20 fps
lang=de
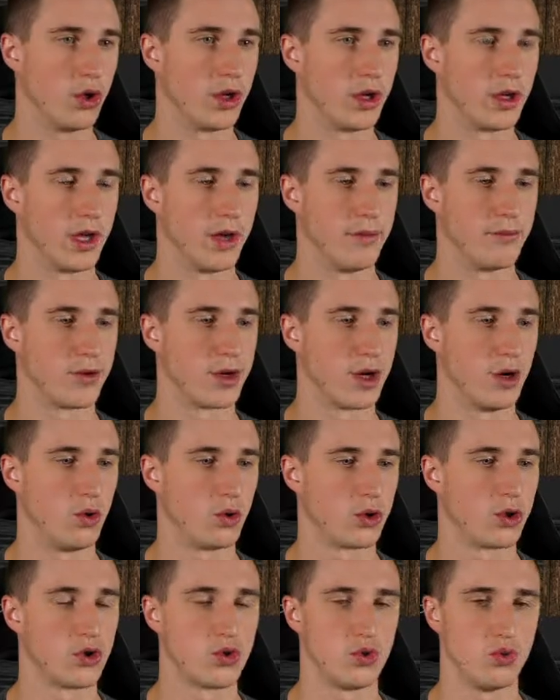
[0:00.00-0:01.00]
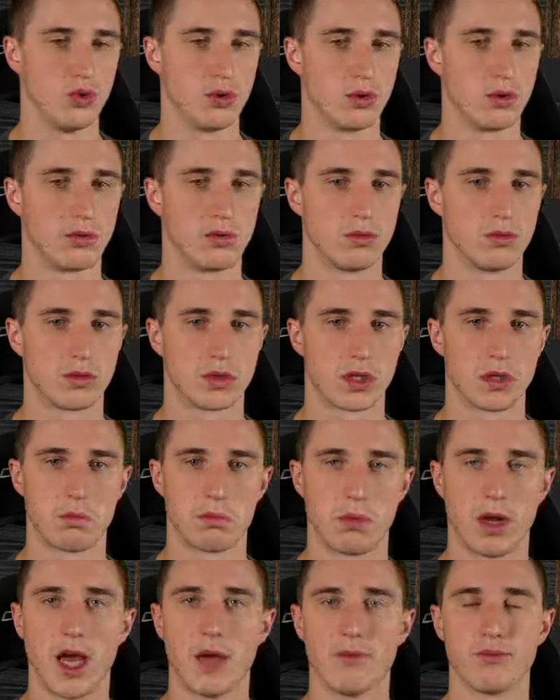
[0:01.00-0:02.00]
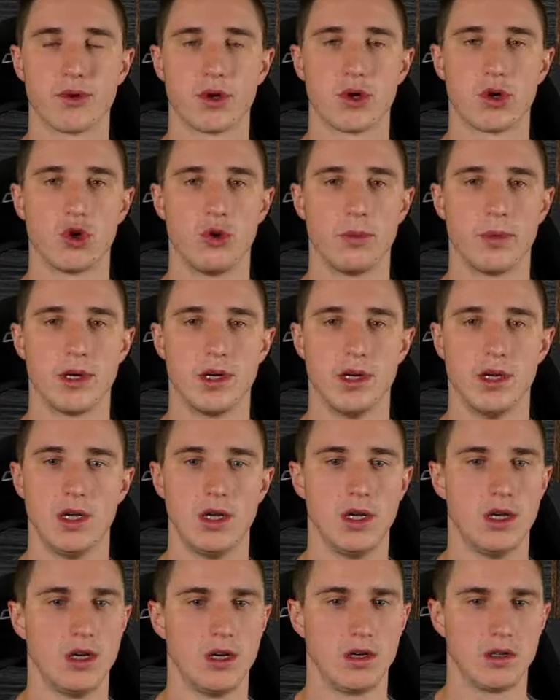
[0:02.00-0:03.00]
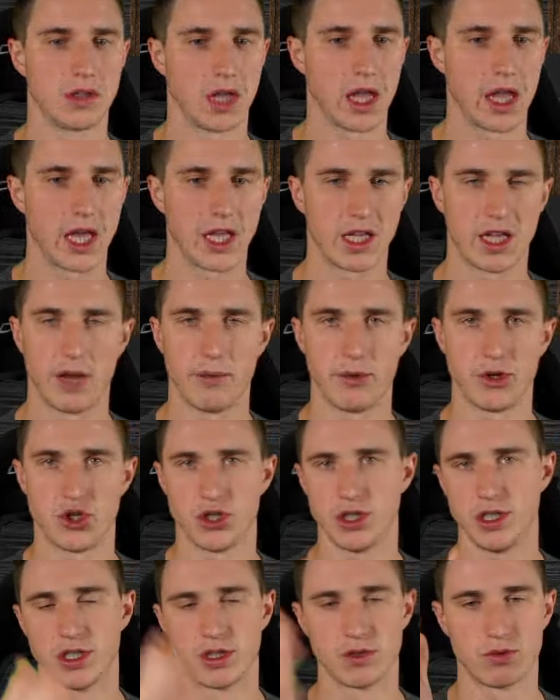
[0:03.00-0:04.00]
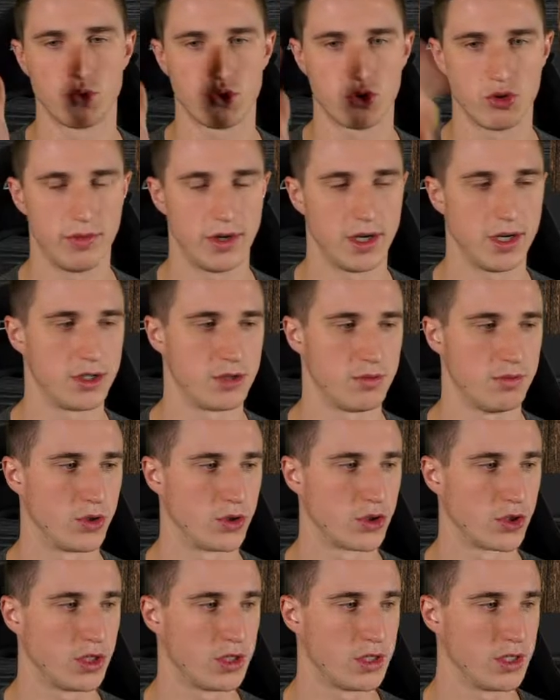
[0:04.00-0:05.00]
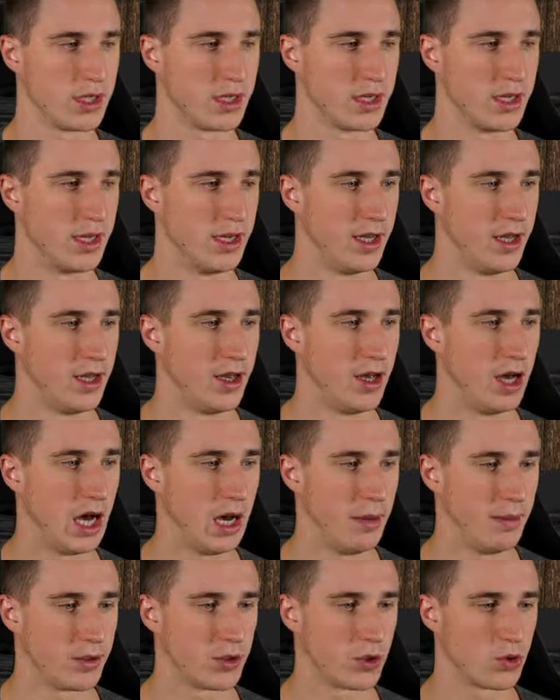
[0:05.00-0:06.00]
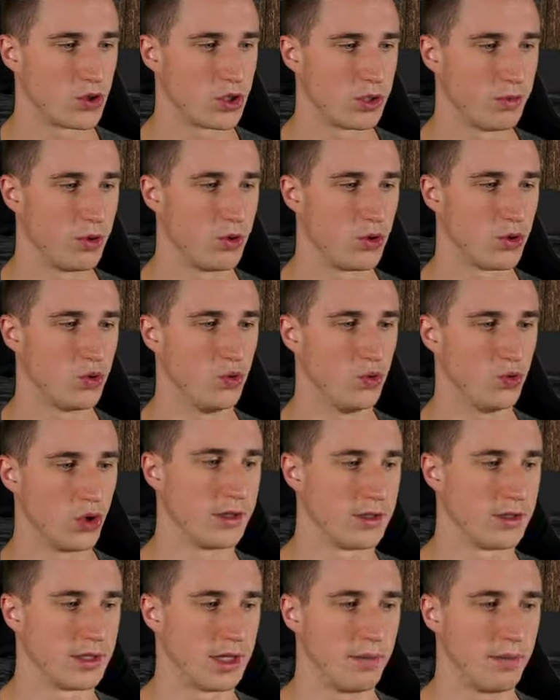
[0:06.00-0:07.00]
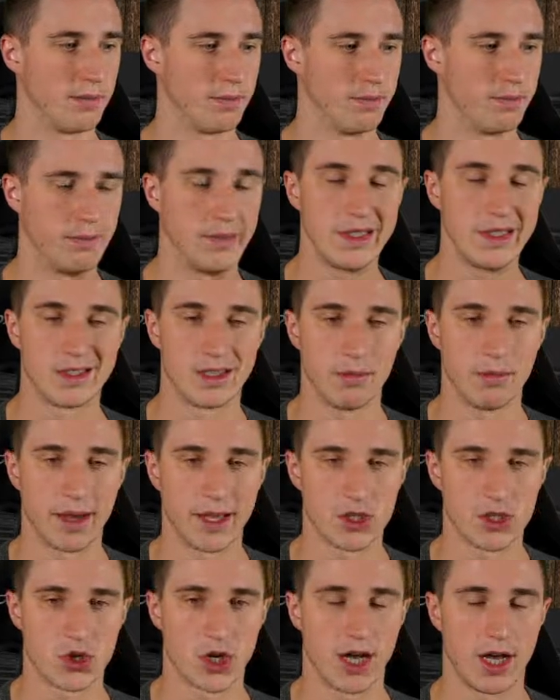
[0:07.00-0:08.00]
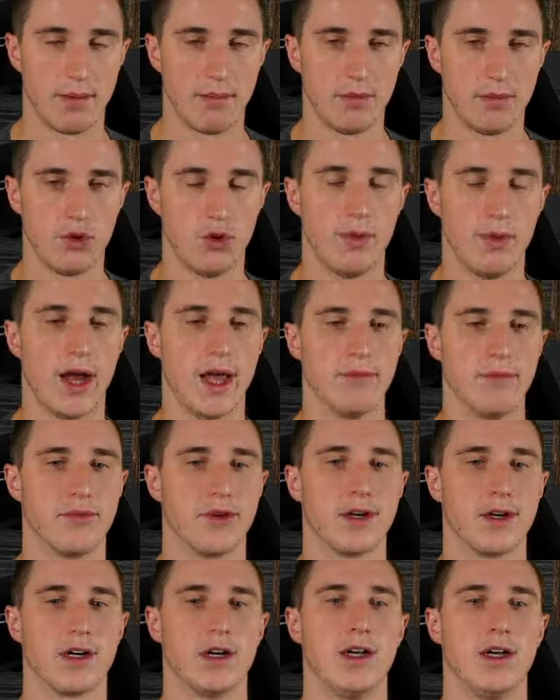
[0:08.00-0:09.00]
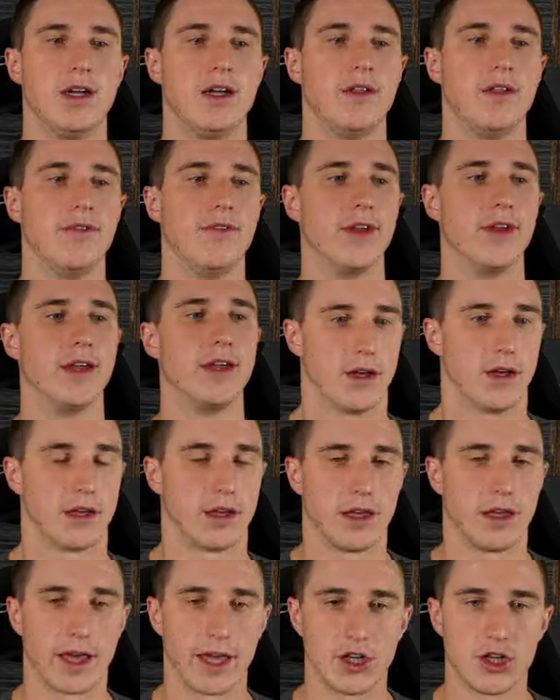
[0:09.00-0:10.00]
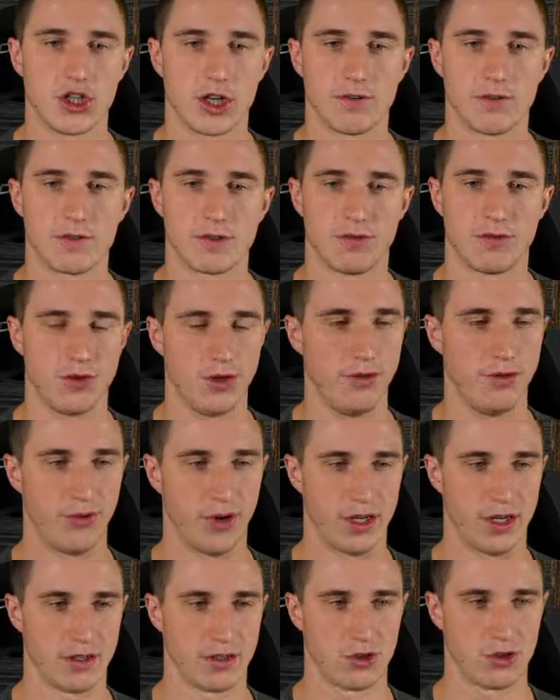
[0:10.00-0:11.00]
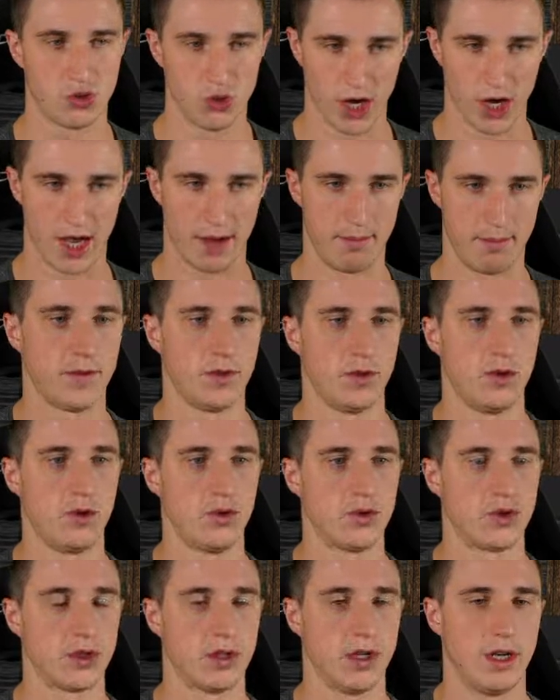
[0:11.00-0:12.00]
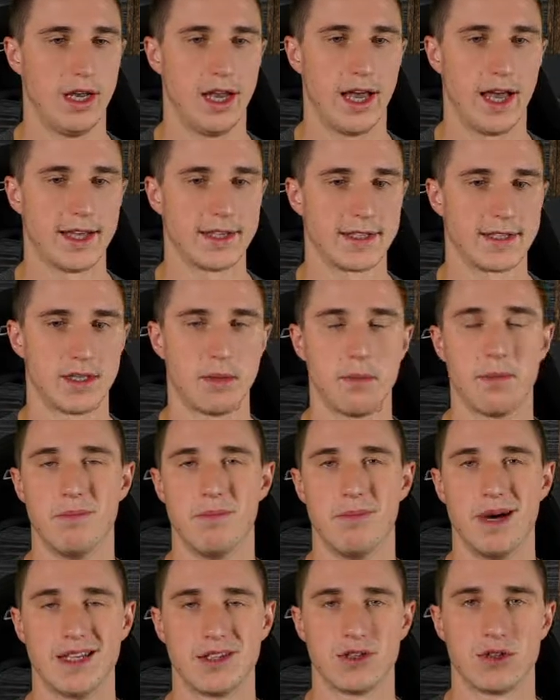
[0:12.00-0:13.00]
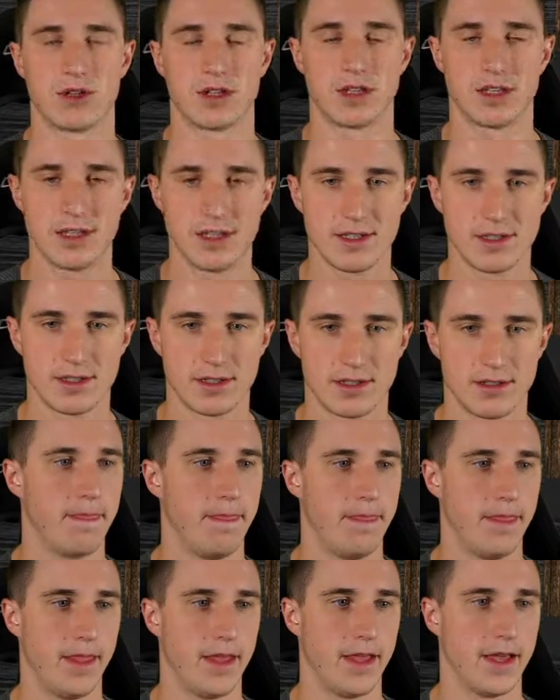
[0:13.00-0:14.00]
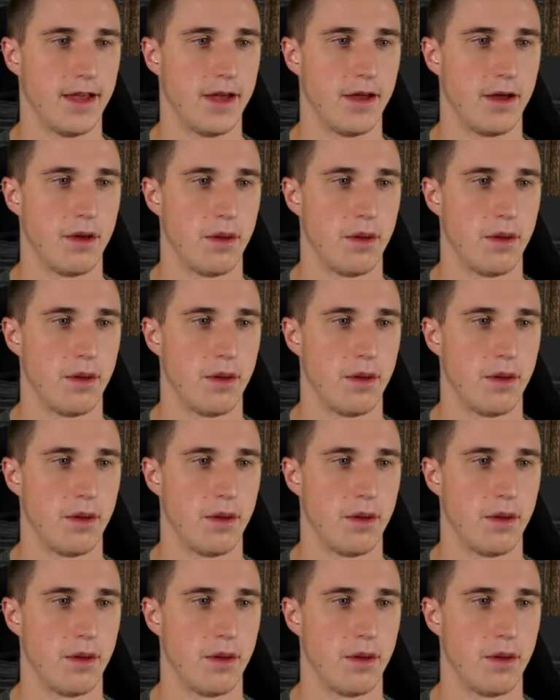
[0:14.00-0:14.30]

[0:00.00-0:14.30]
halt einfach auch dazu. Simpler, einfacher, grober. Denke, den habe ich irgendwo schon mal als Mod gesehen aber trotzdem auch gut dein mit dabei zu haben, um einfach eine Gerätschaftsvielfalt zu haben. Und last but not least der